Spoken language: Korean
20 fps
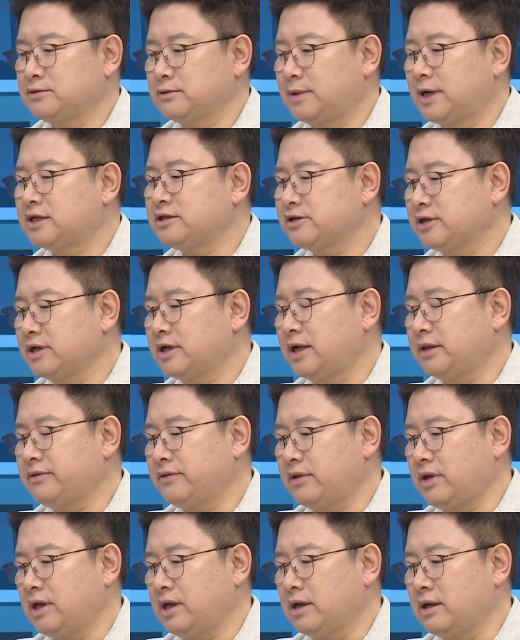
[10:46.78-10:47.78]
좀 아쉽긴
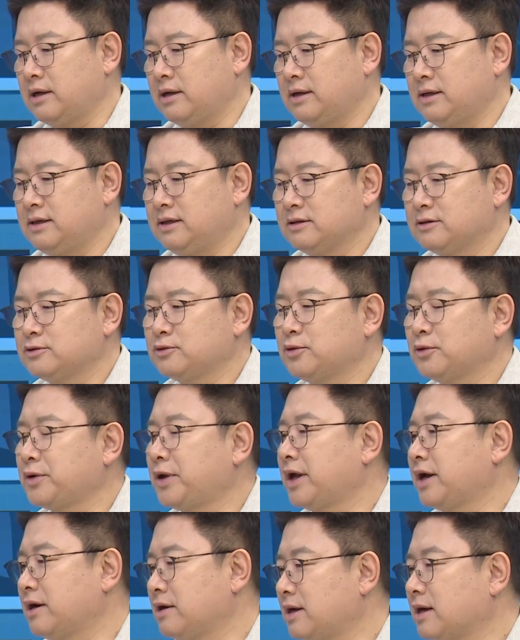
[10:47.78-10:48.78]
한데 어. 그
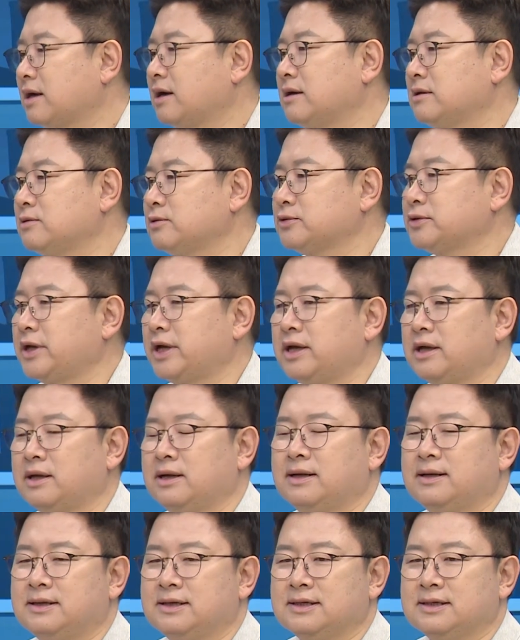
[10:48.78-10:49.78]
통계가 약간 요새
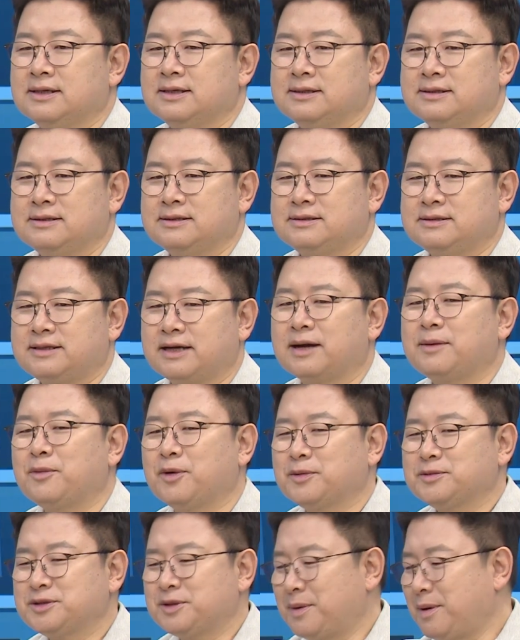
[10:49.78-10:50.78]
제가
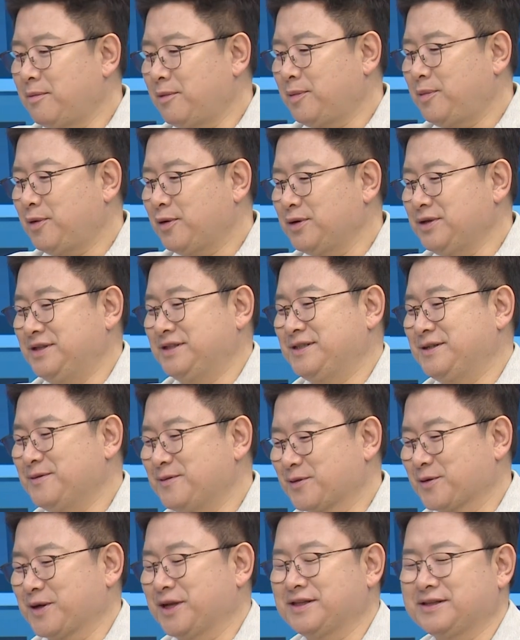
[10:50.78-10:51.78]
뭐 저만 못 보고 있는지
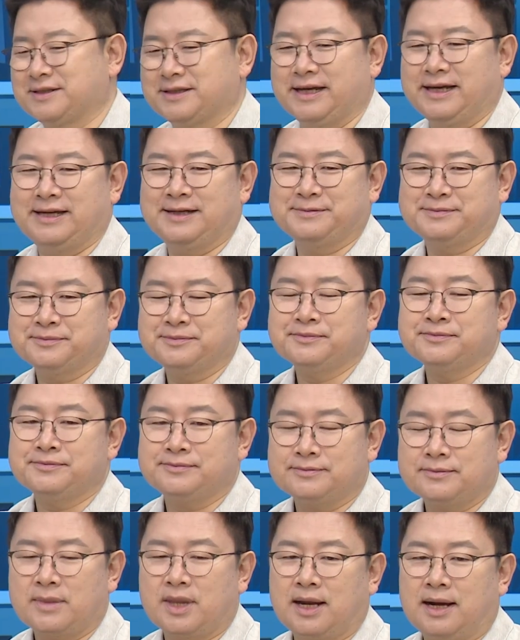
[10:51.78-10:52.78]
모르겠는데 음.
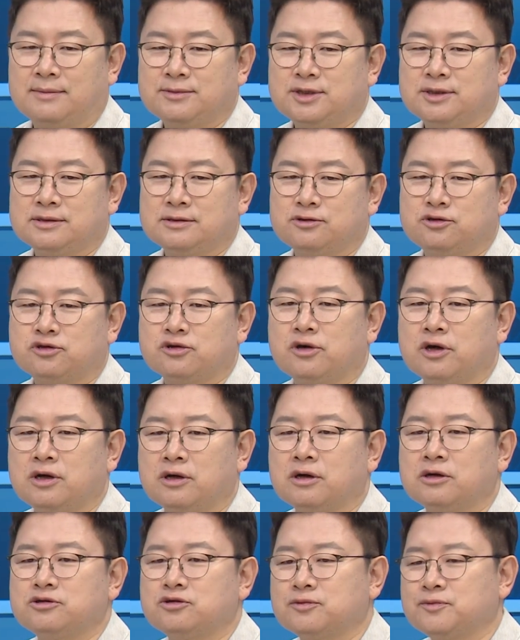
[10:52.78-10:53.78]
아무튼
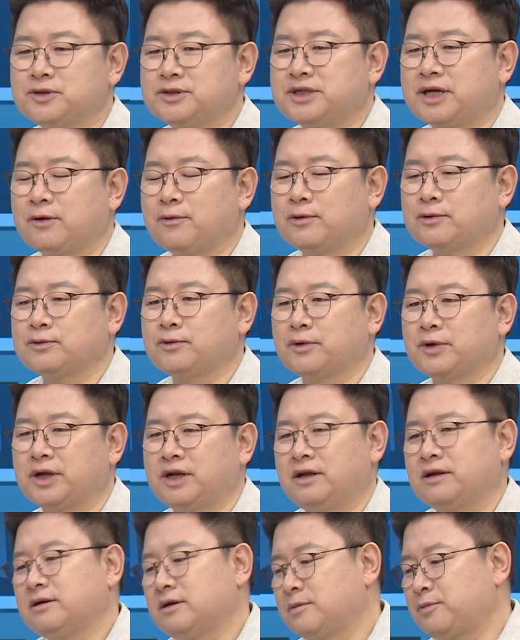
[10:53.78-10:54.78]
주거형 건축물 착공
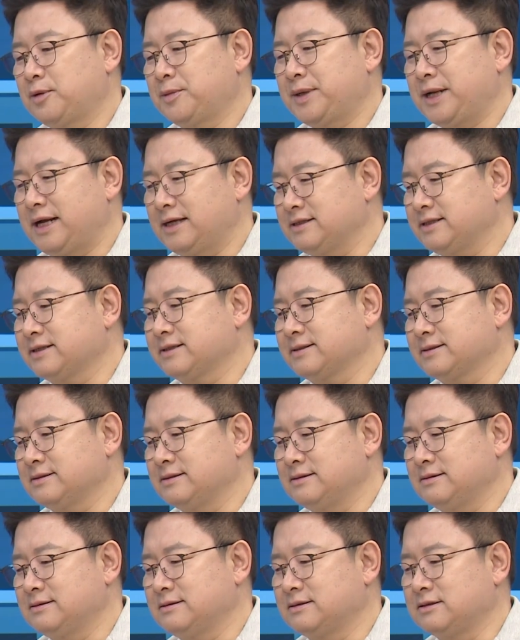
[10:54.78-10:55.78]
통계라는 걸 보면 아직
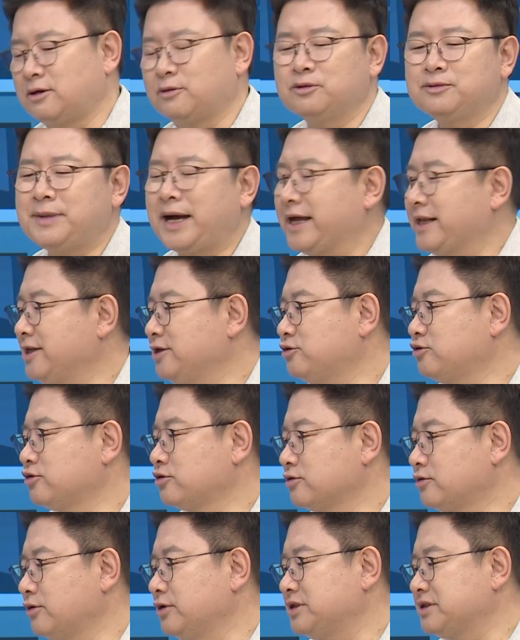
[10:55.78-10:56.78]
어, 너무 많이
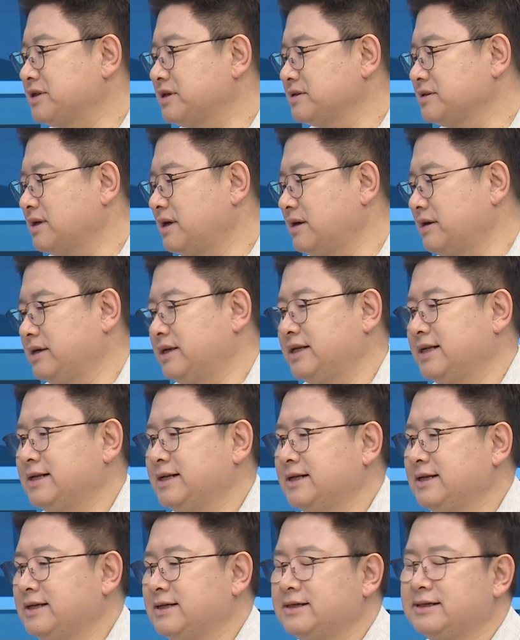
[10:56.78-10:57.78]
줄고 있어서 음.
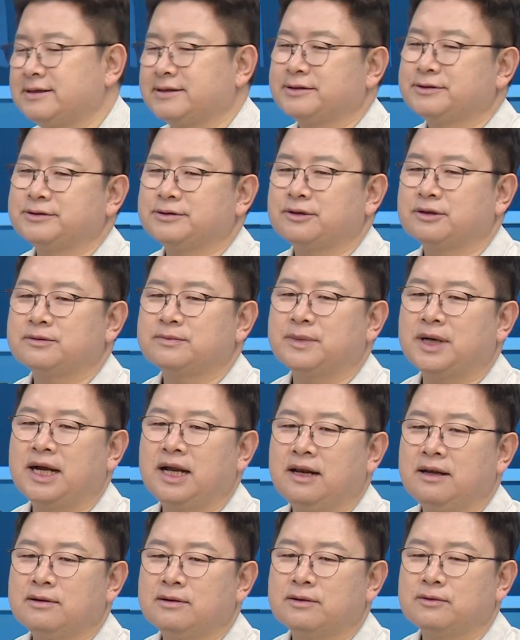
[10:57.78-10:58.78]
이건
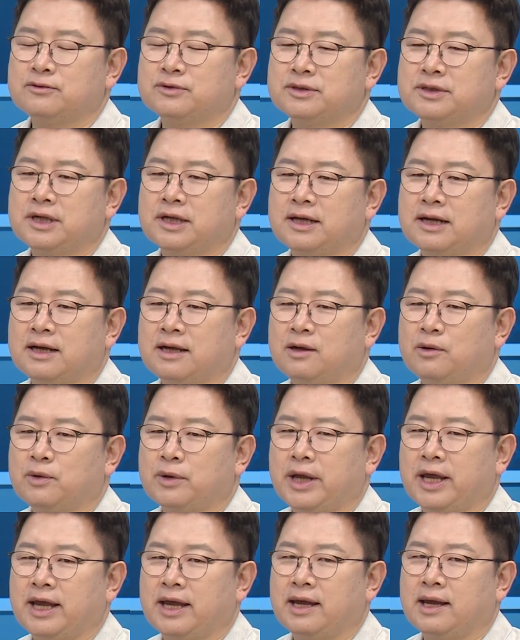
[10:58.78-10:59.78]
정말 우리나라
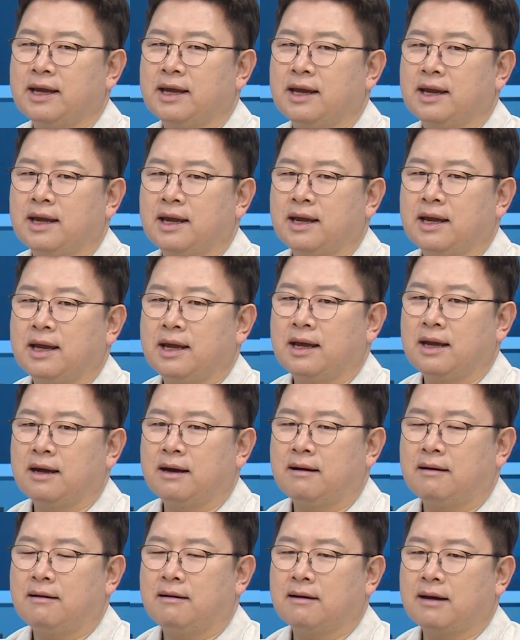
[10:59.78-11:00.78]
올해
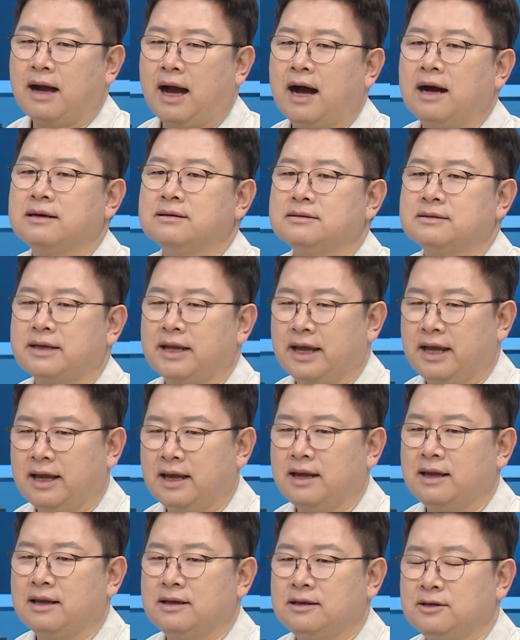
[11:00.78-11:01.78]
어, 가을에